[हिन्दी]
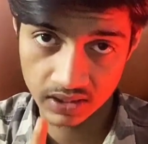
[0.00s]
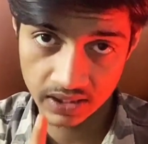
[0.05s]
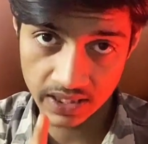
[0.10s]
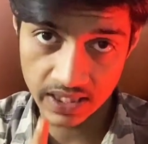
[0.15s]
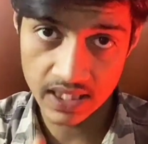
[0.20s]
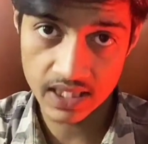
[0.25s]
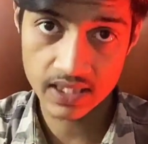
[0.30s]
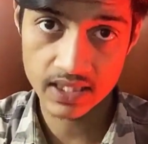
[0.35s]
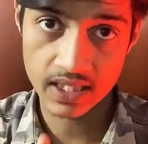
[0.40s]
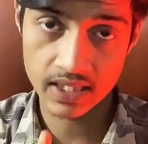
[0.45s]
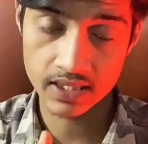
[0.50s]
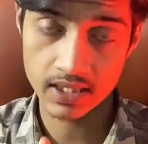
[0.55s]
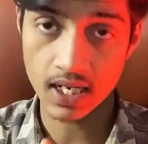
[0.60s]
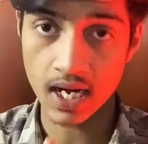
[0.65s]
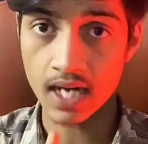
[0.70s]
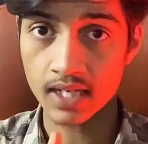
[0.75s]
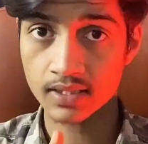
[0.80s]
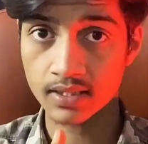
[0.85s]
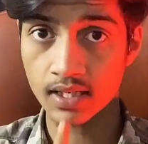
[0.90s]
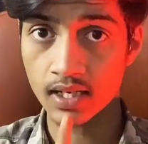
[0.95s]
तीन से
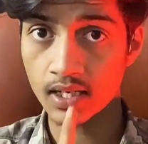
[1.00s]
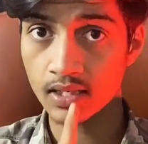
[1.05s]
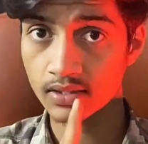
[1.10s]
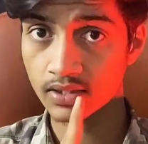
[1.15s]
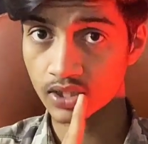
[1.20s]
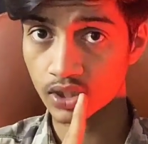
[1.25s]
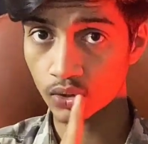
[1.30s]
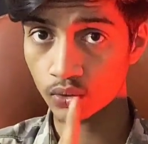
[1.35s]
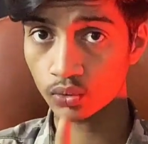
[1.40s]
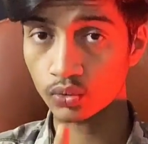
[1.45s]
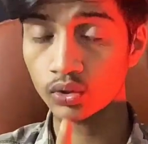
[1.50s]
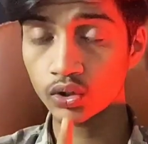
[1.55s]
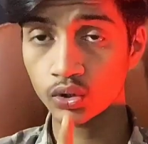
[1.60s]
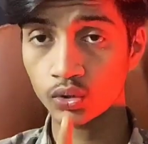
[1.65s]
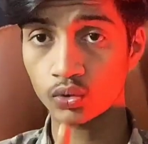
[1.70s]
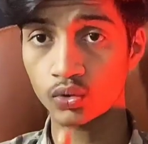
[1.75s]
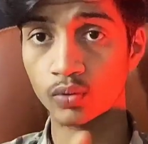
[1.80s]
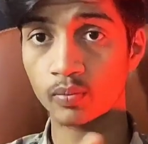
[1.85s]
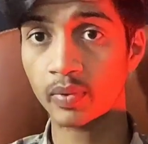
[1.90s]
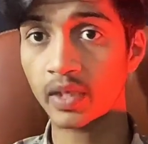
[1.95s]
चार साल जरूर
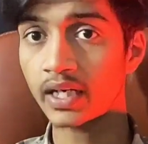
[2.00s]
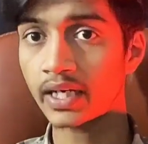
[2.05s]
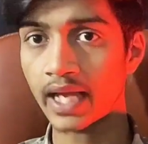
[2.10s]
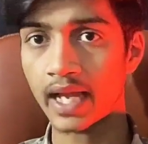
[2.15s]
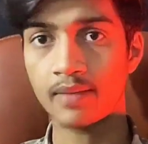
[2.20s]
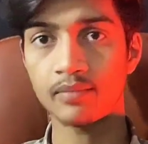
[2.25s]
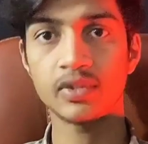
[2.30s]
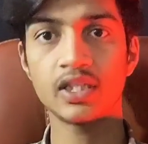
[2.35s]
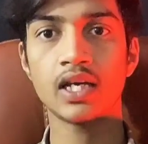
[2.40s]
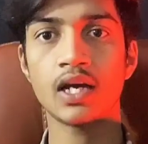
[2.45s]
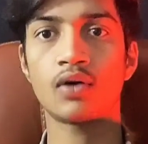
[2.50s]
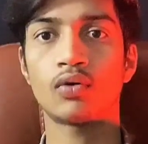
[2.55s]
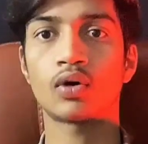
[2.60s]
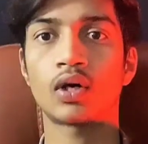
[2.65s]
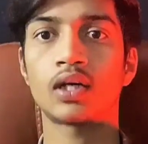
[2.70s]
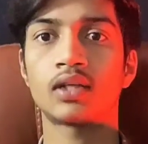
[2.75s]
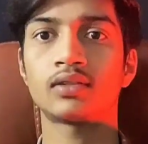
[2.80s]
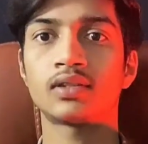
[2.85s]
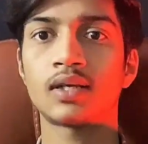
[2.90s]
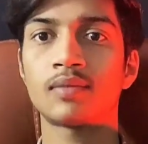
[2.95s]
यूट्यूब पर टाइम दिया होगा
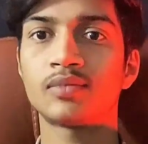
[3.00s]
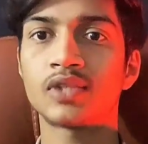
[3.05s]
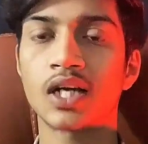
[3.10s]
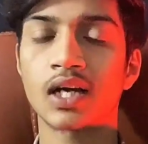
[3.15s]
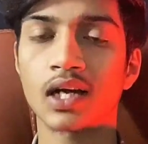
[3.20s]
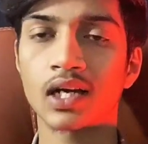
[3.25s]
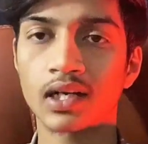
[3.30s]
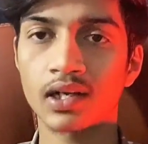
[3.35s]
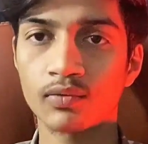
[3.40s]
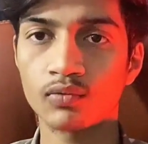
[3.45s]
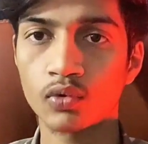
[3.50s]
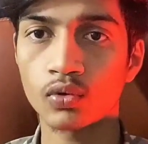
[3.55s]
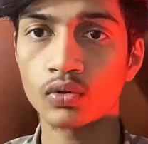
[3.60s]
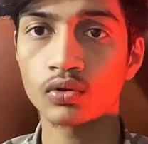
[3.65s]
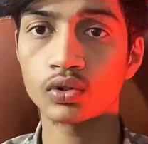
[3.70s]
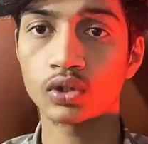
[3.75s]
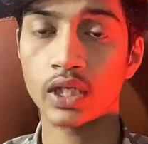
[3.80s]
तब जाकर के वो